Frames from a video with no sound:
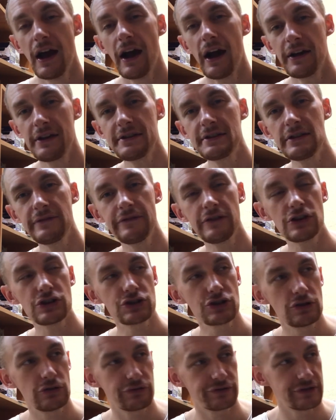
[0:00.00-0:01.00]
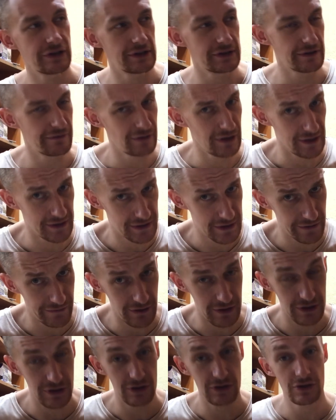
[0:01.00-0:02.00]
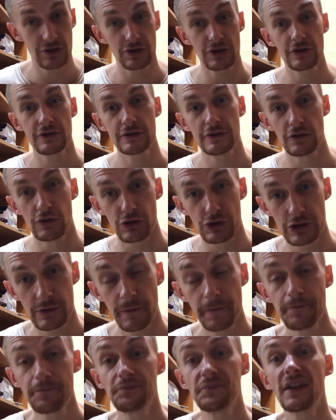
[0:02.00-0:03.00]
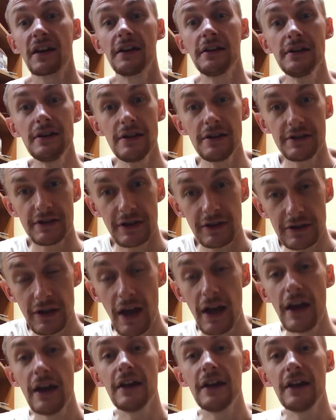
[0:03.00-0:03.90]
А если вы решили узнать, является товар технически сложным или нет,